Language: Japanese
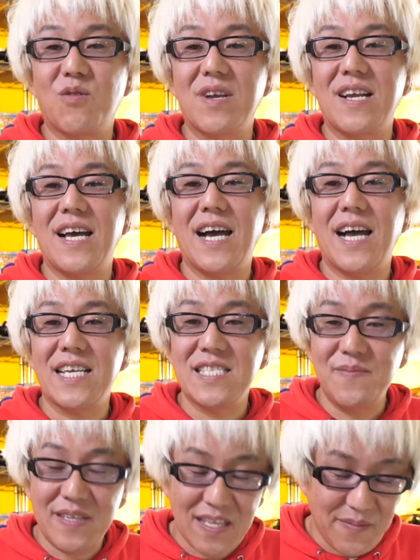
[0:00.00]
これから
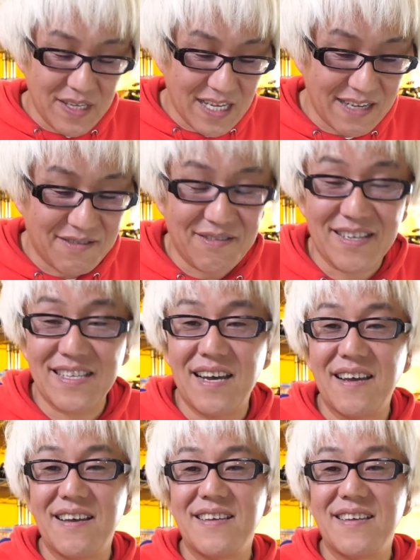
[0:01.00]
始めてみたいという方、